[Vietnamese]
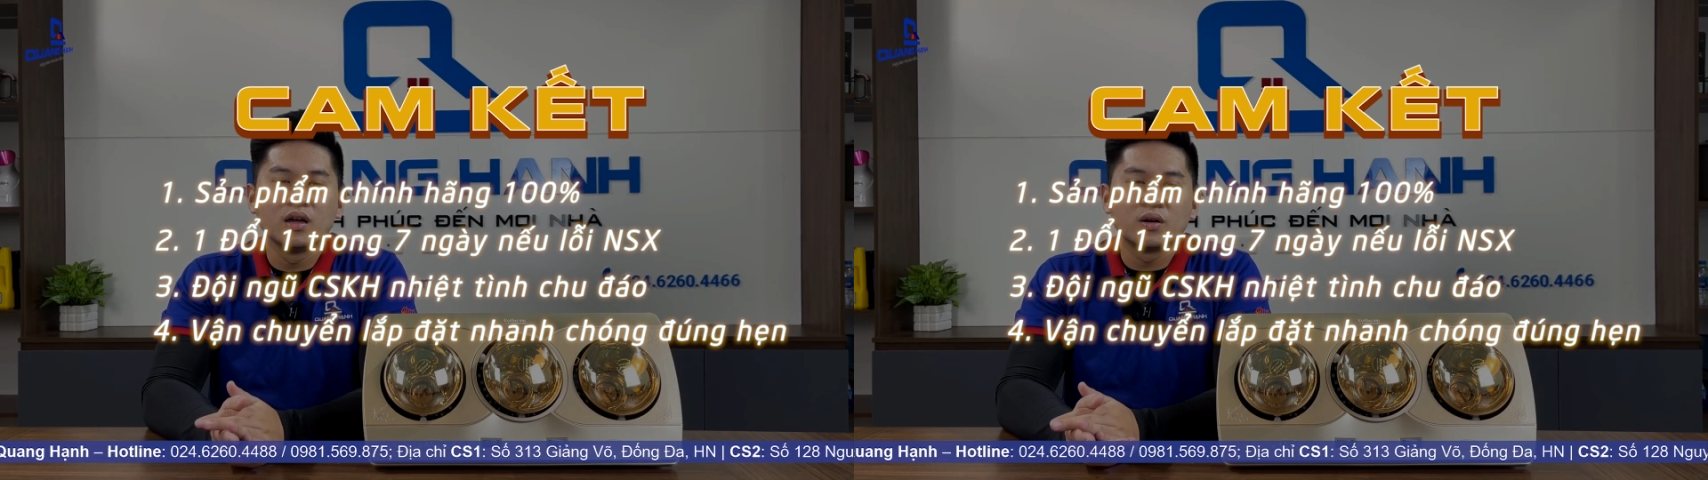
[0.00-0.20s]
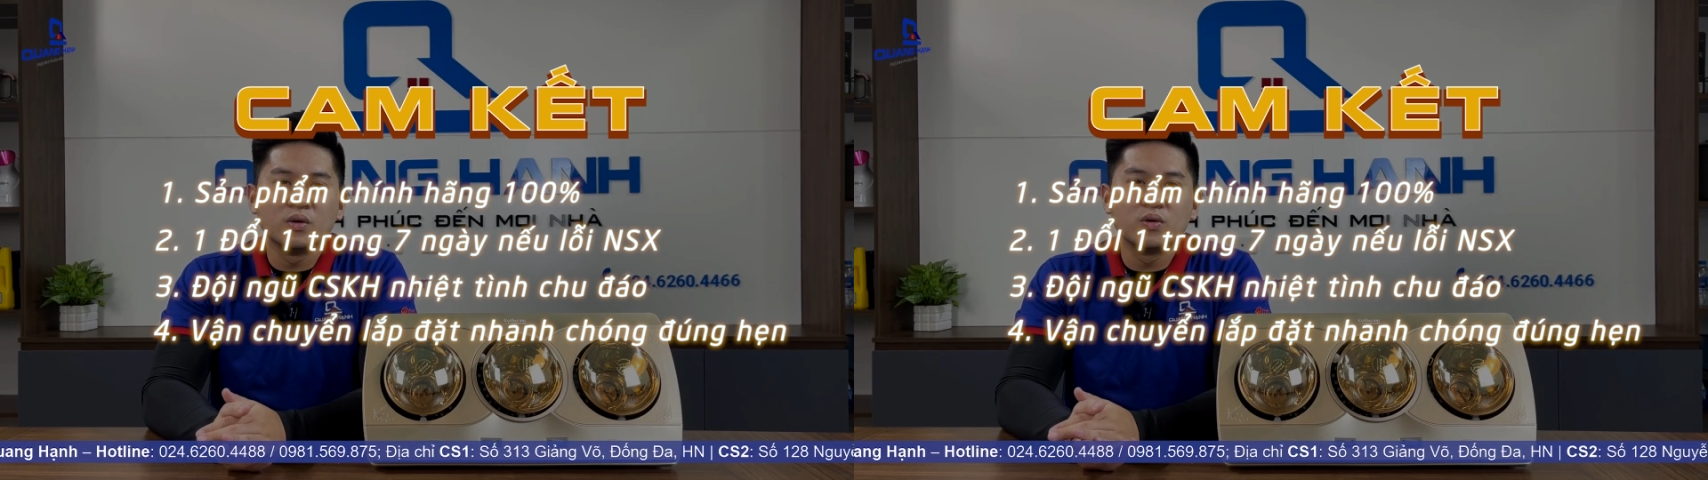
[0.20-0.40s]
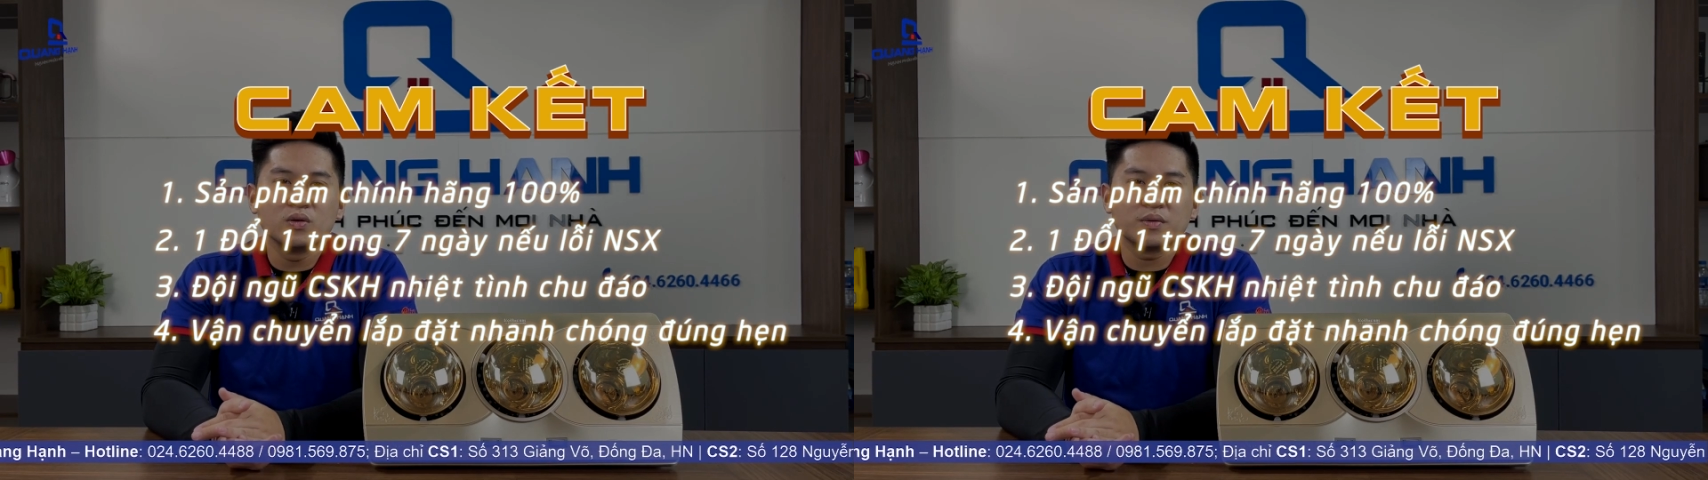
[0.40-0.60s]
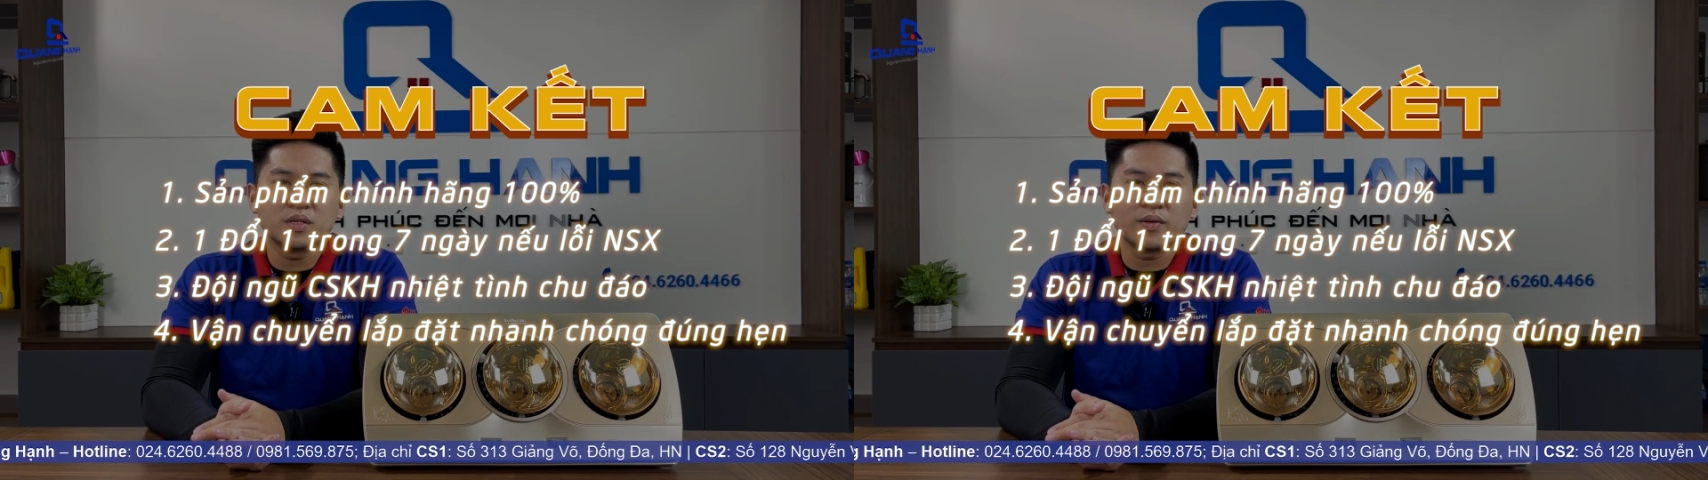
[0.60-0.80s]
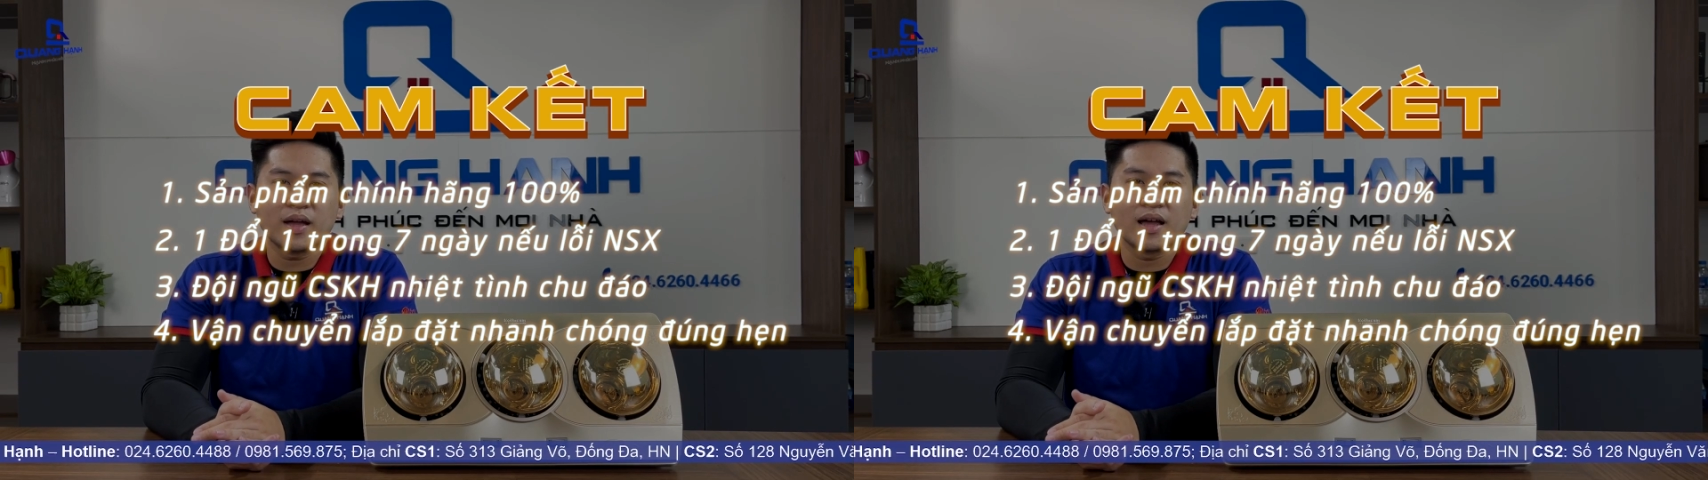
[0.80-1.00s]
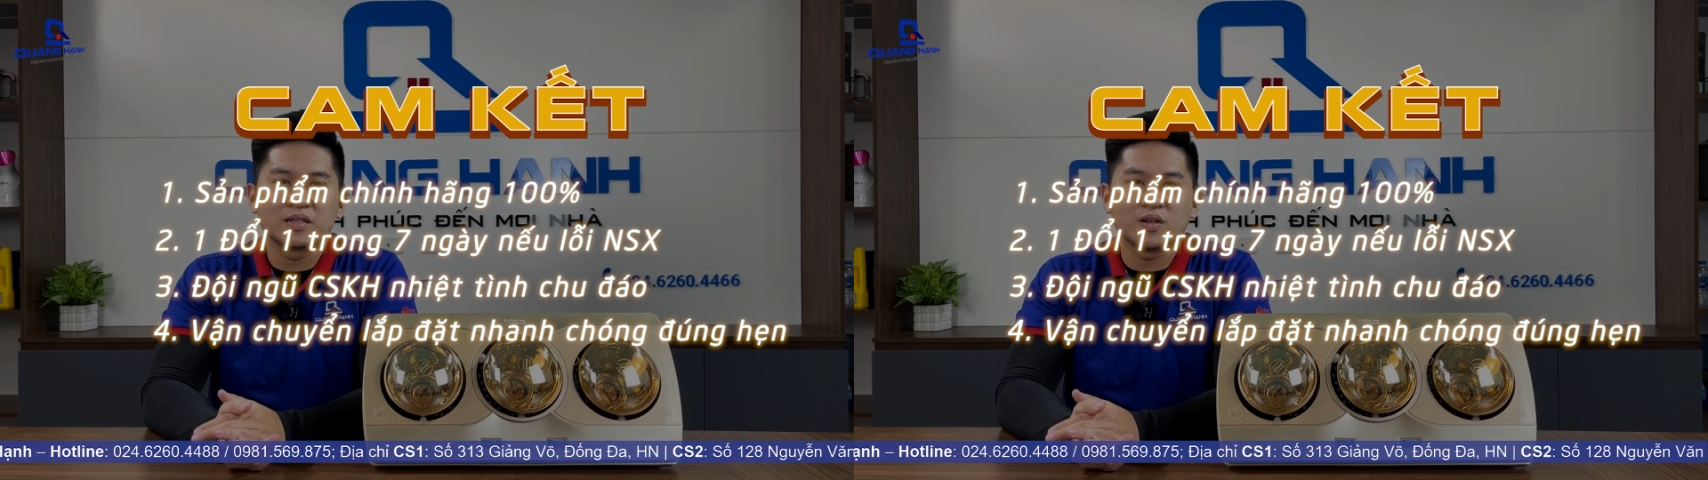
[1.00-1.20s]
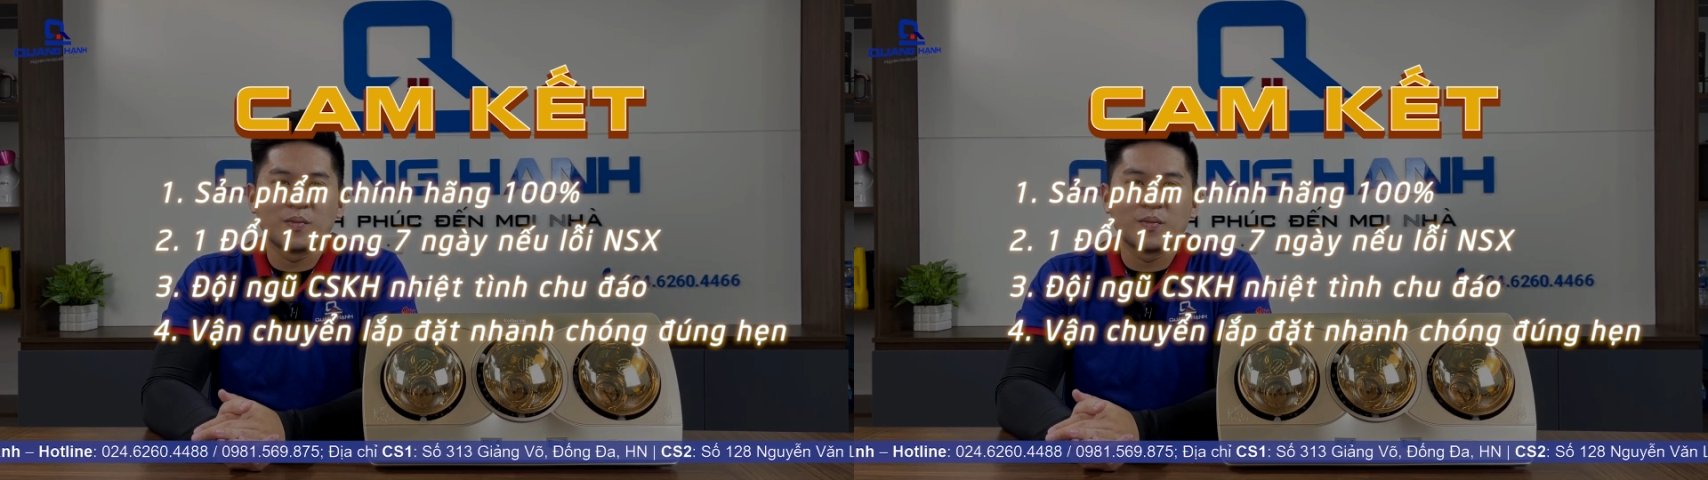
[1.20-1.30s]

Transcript: đội ngũ chăm sóc khách hàng sau